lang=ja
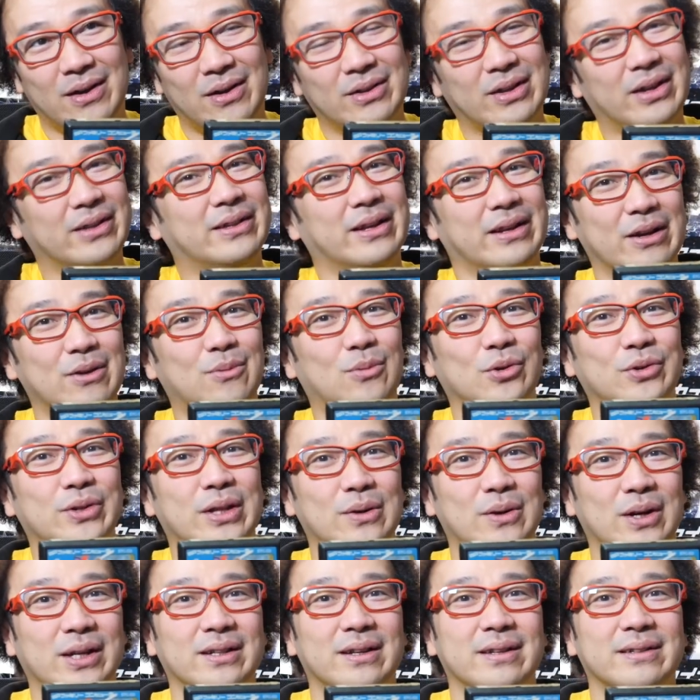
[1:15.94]
ななんてね思って
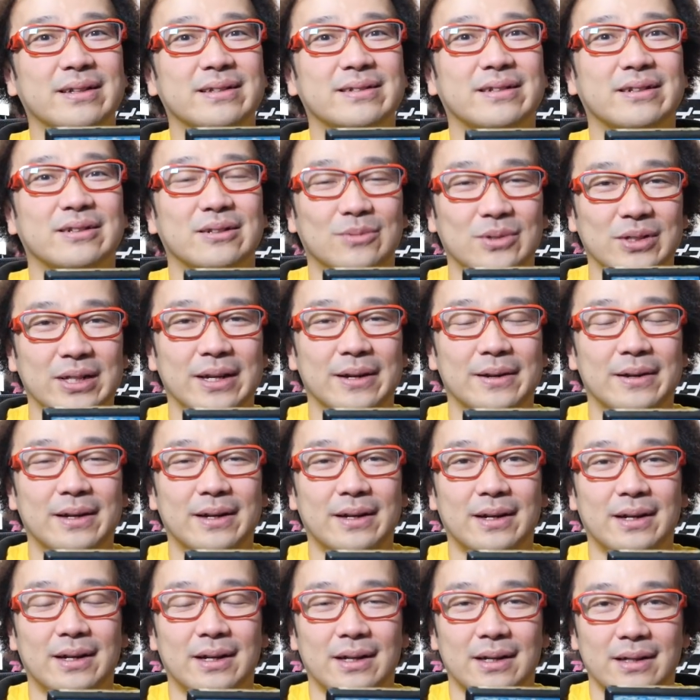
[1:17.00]
るわけなんですけどもね。
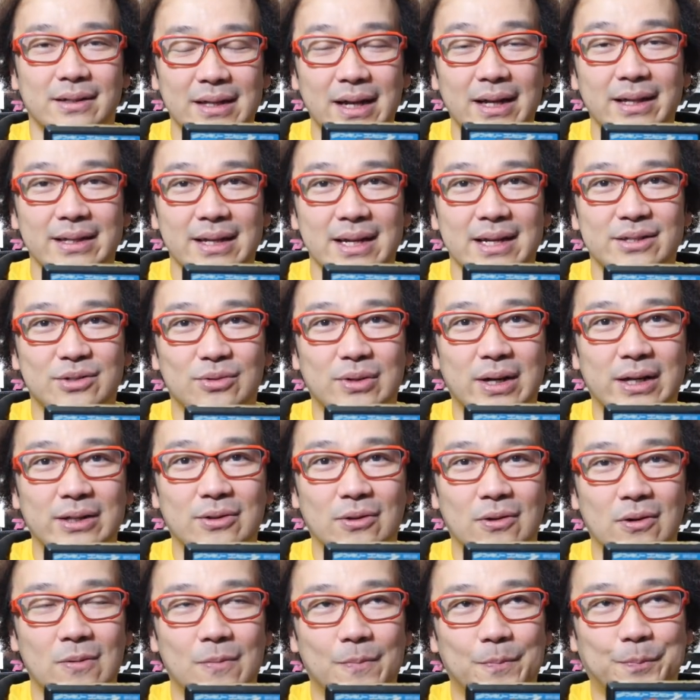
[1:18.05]
なんでその
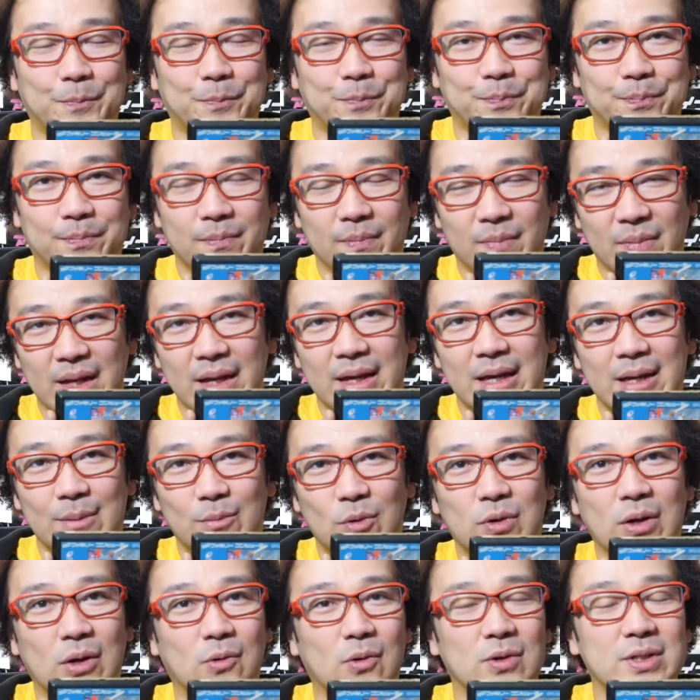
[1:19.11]
後、えー、
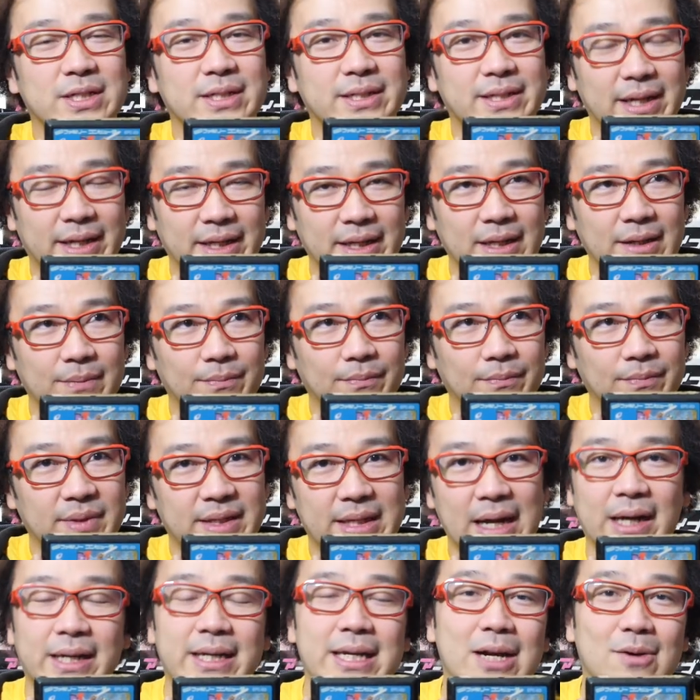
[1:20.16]
僕は個人的に
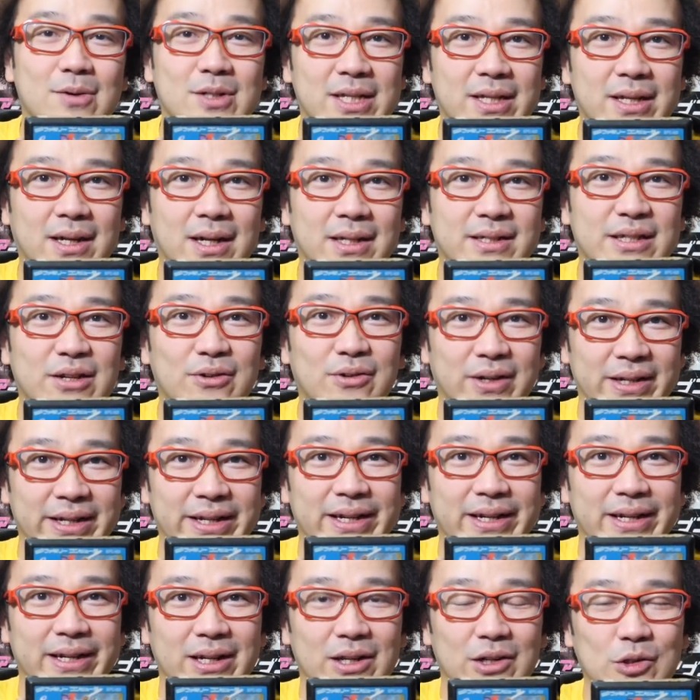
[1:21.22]
抱き合わせで買ったのか
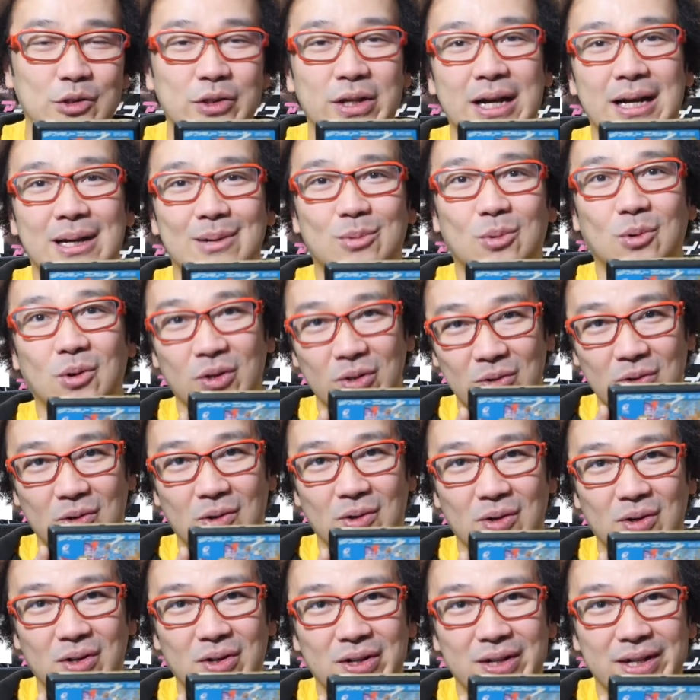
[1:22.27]
な、ルナーボールと
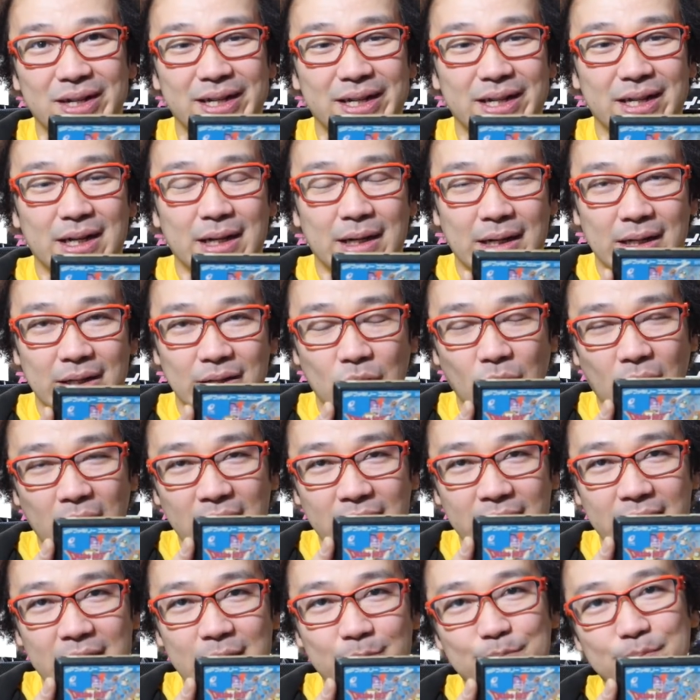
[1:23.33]

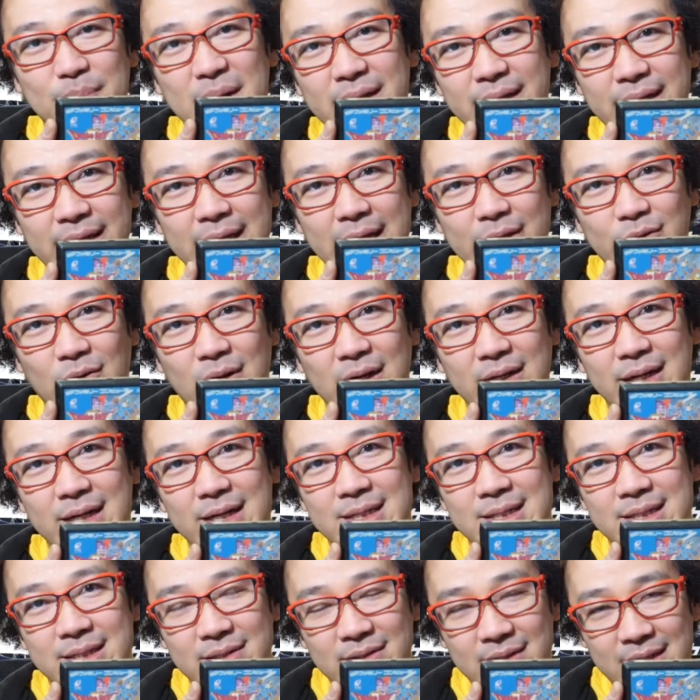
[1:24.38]
ドラク一般的には
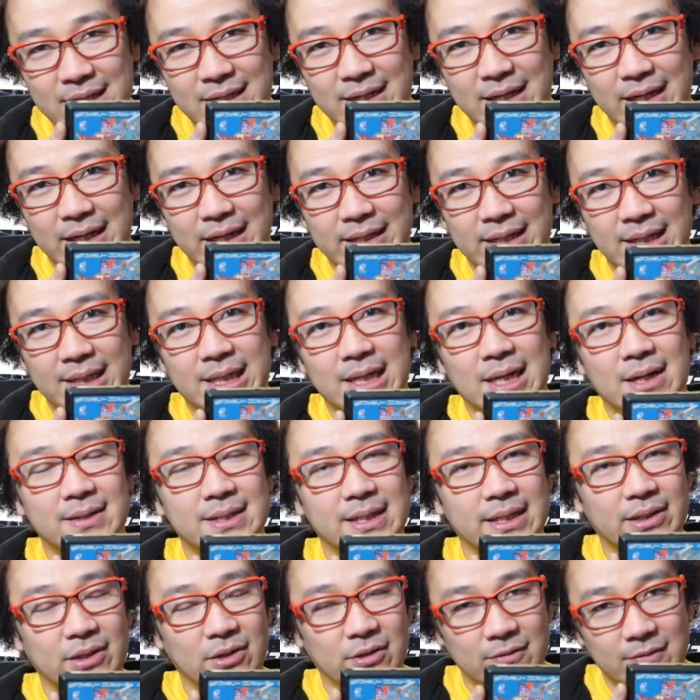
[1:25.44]
ドラクエスリーから抱き合わ
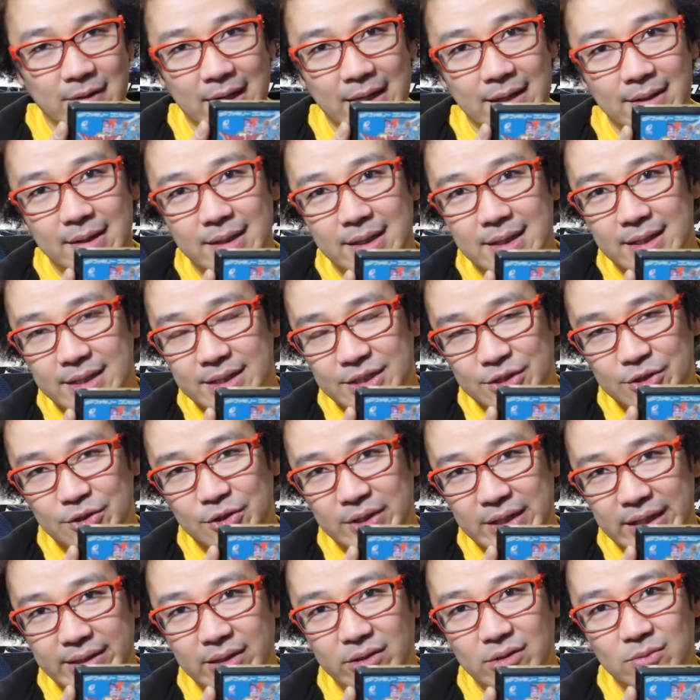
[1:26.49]
せっていうのは主流
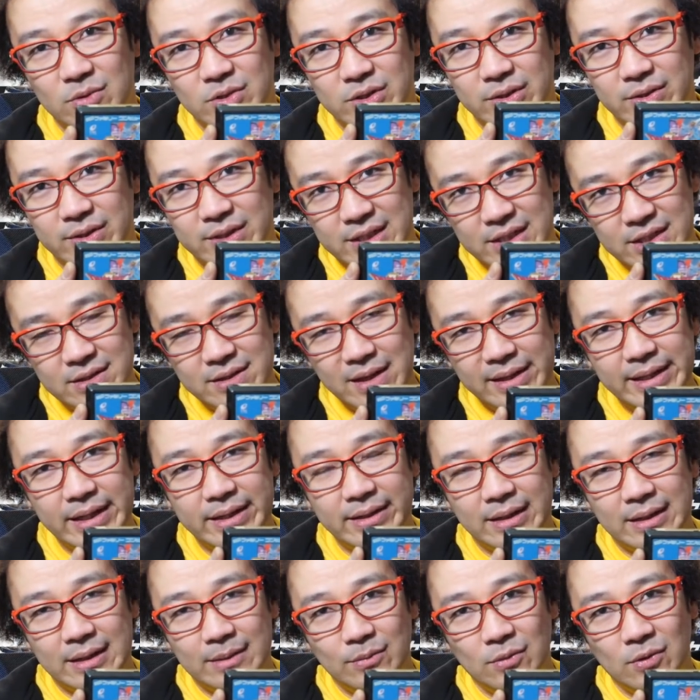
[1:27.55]
になったと思うんですけど、ツーあた
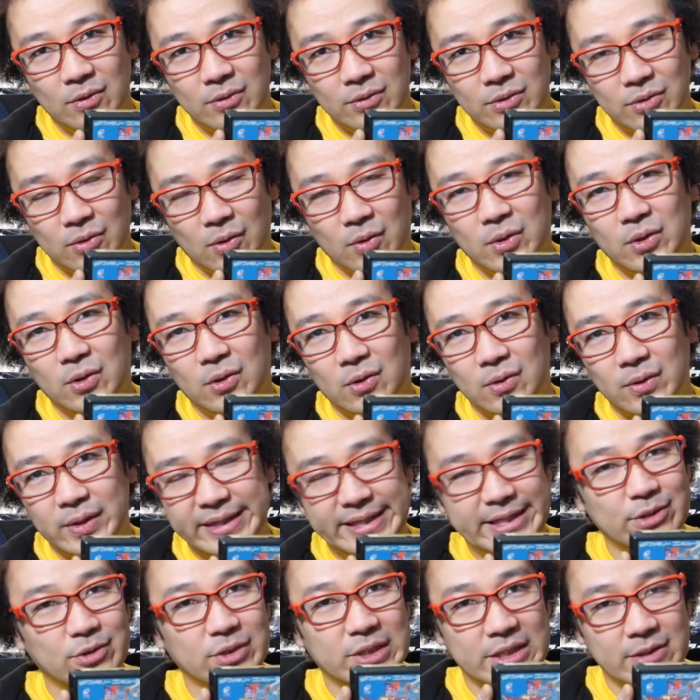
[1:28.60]
りからもう東京
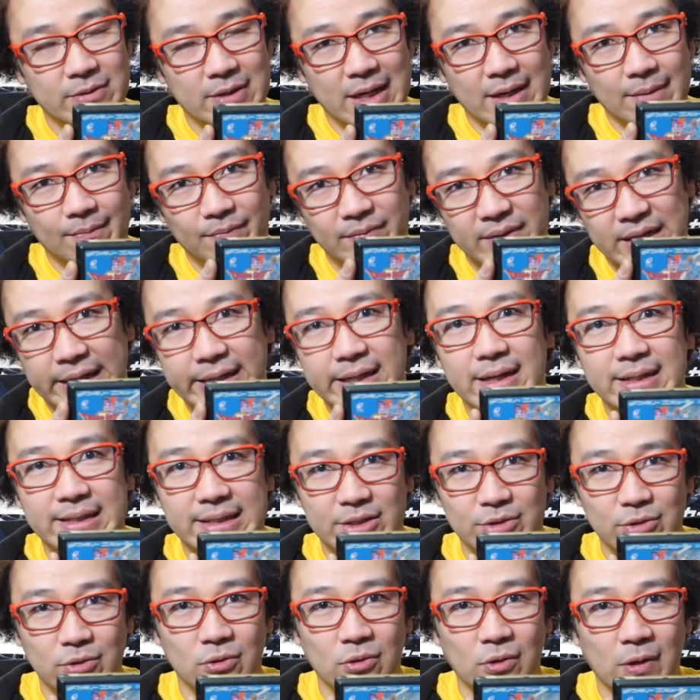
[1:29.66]
吉祥寺では抱き合わせ
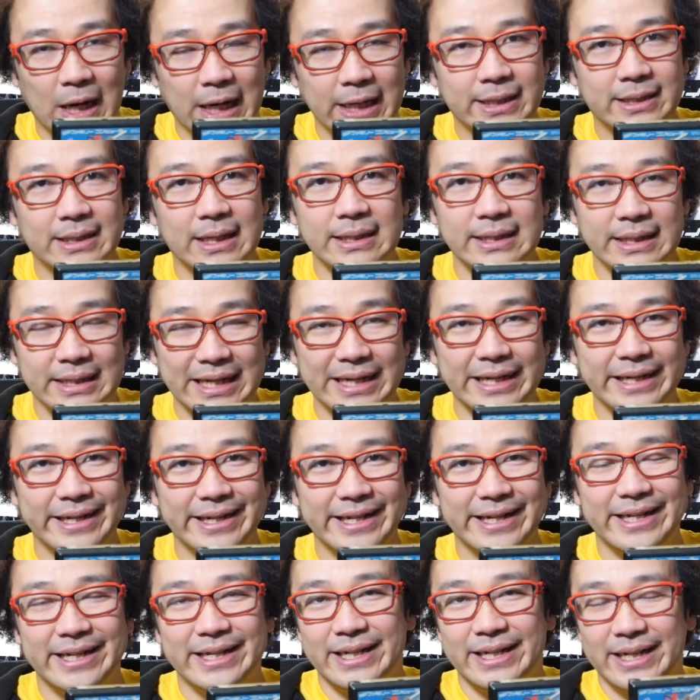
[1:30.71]
商法はあったんでね、
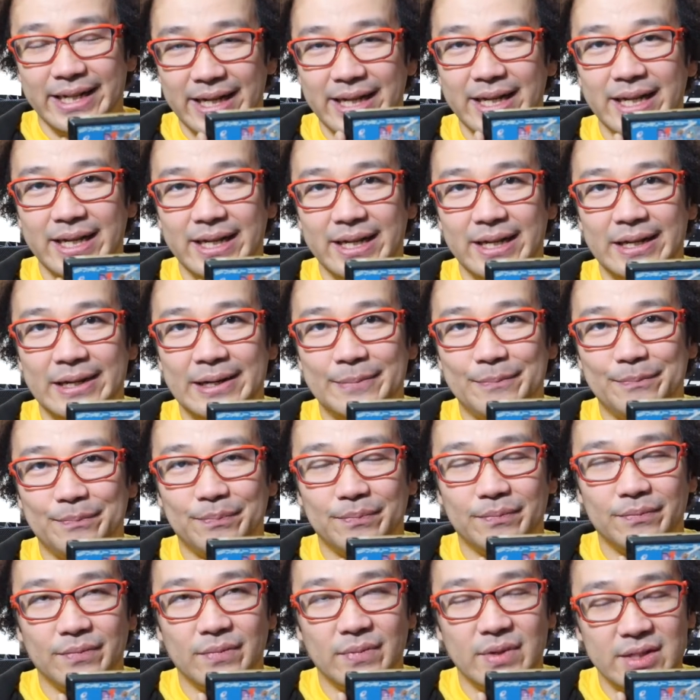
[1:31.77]
えー、
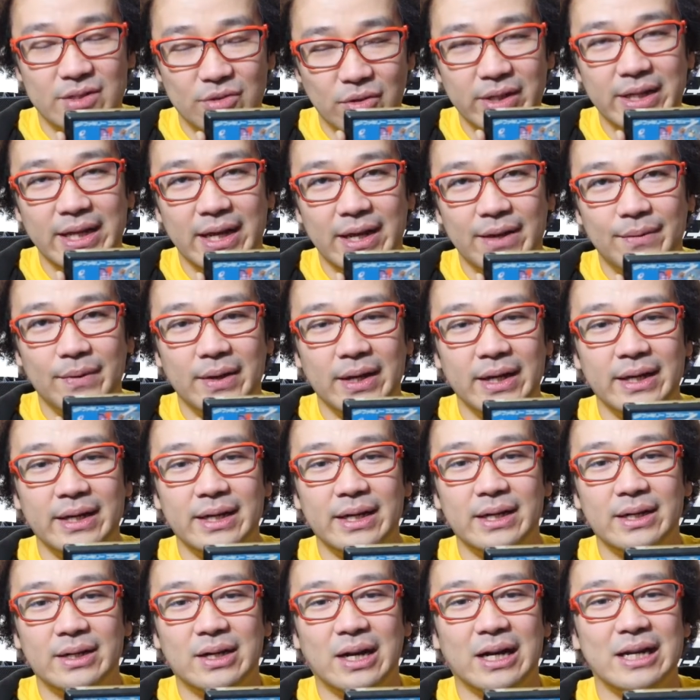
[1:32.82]
それで、
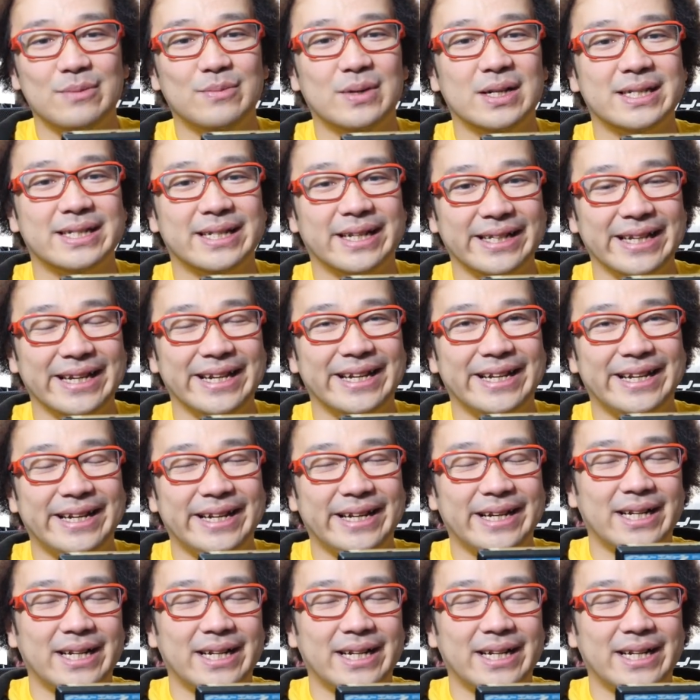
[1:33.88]
えー、買いましたね。